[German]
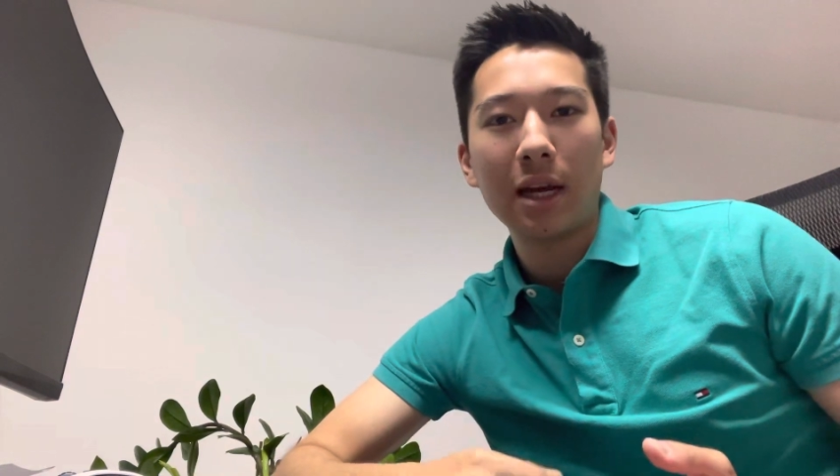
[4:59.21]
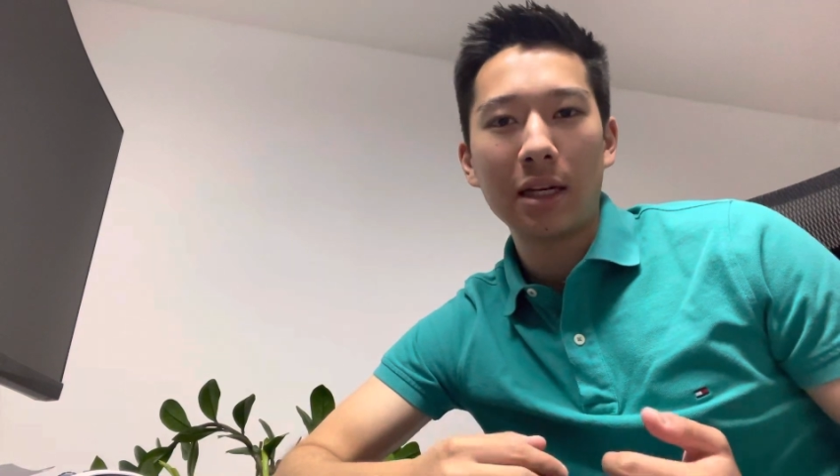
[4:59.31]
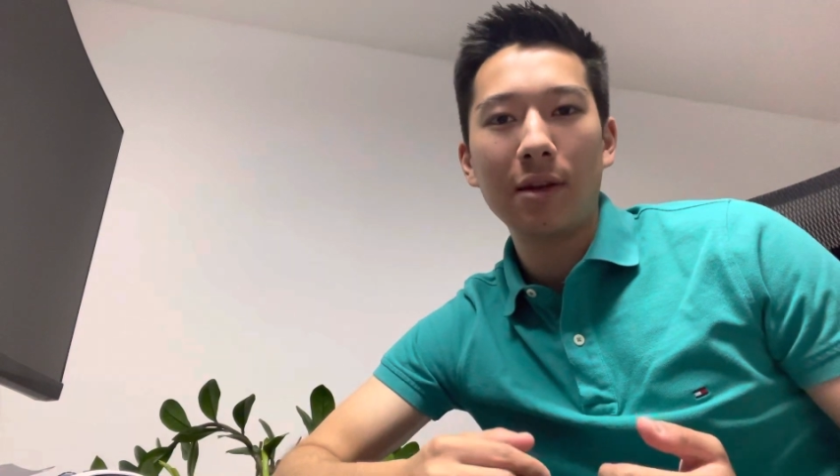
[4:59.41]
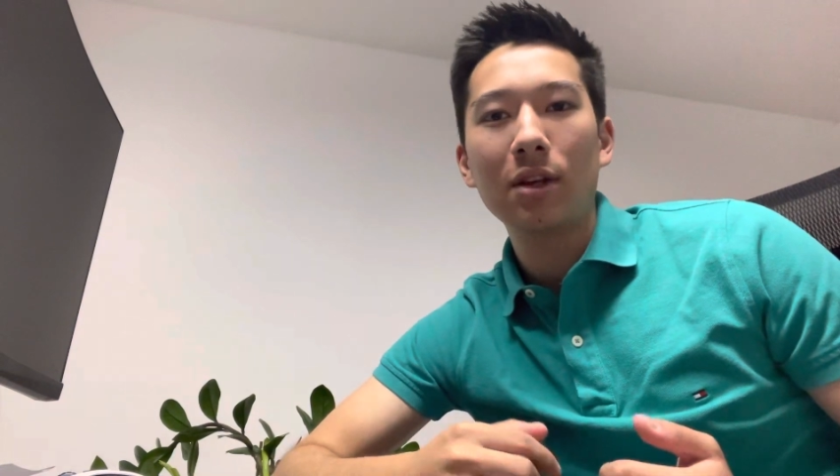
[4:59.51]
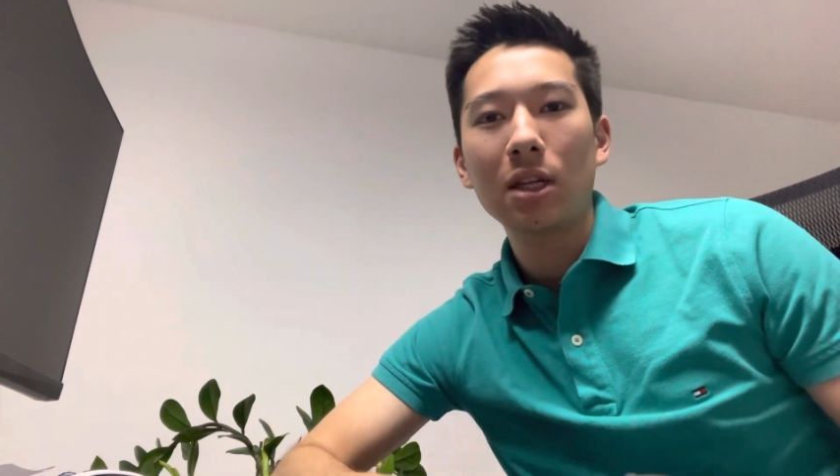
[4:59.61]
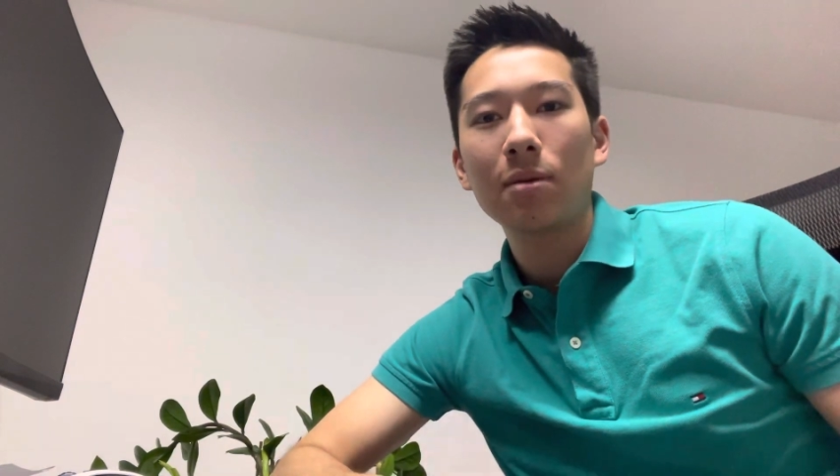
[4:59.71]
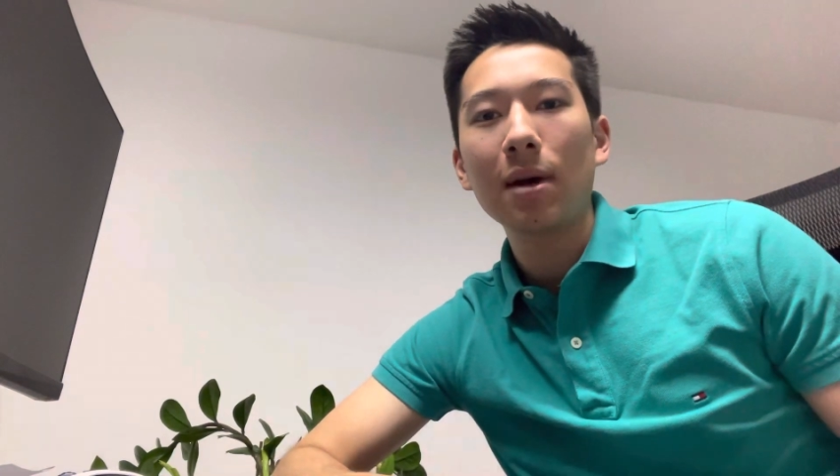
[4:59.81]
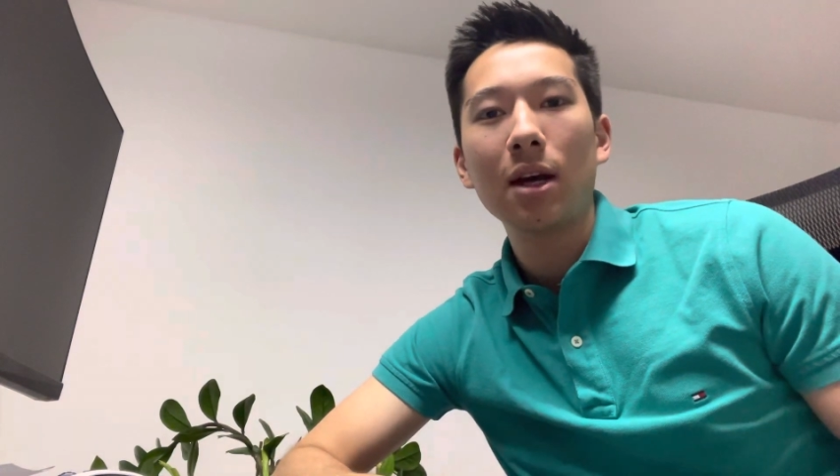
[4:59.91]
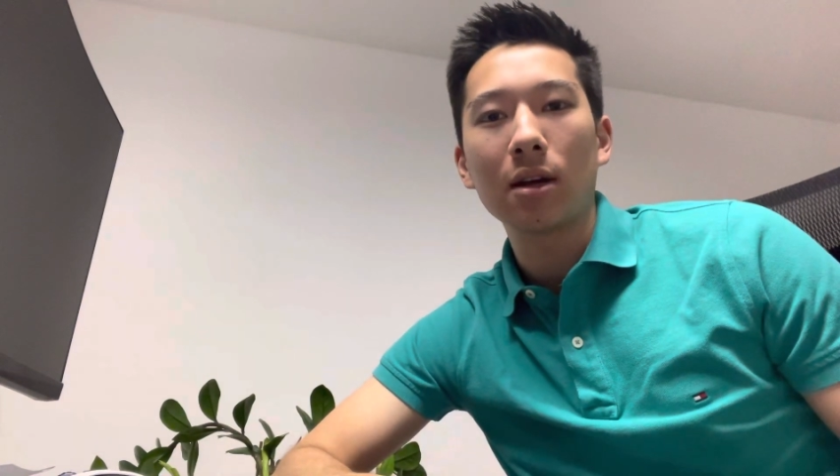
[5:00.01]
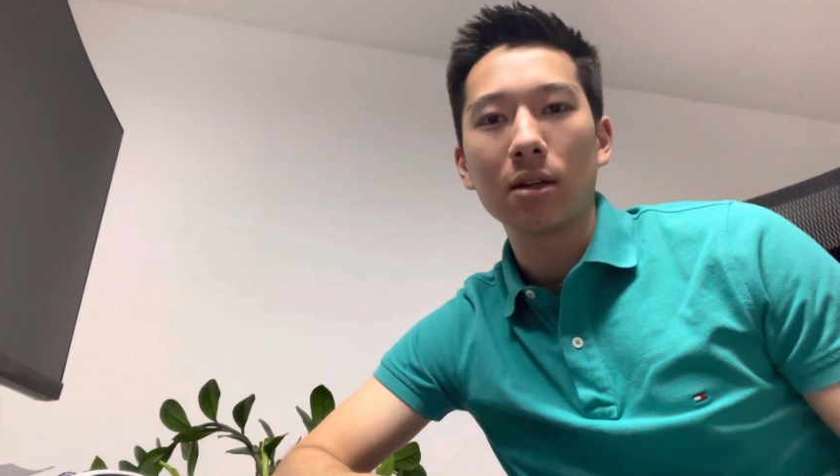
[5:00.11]
Aktivität
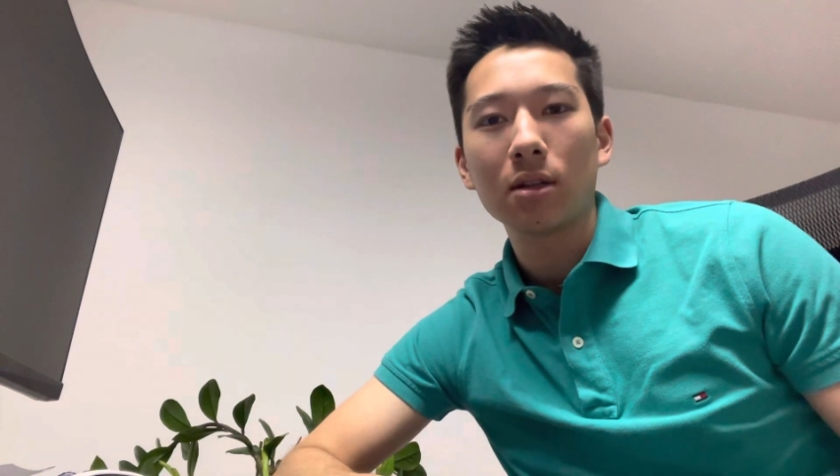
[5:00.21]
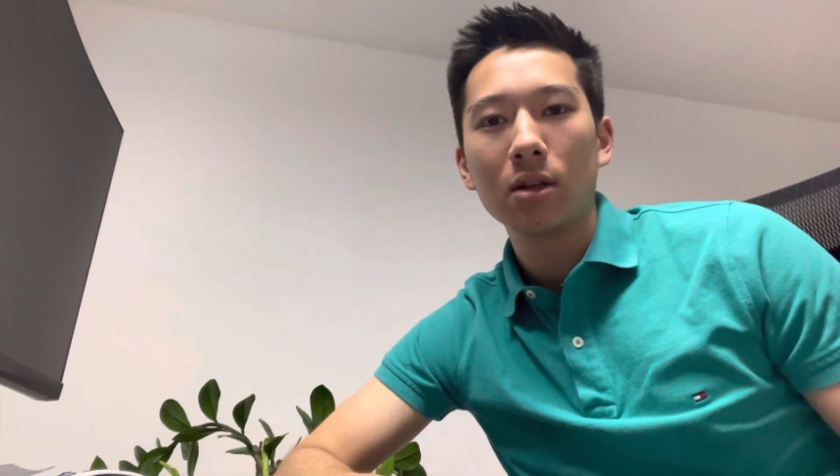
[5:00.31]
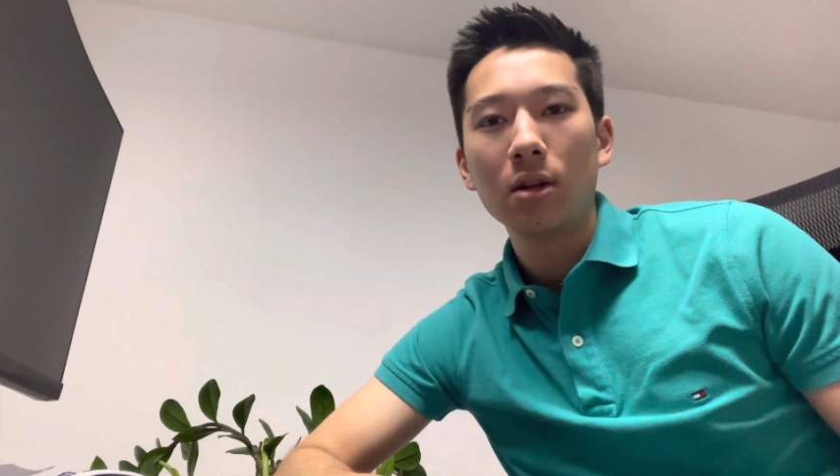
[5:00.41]
machen.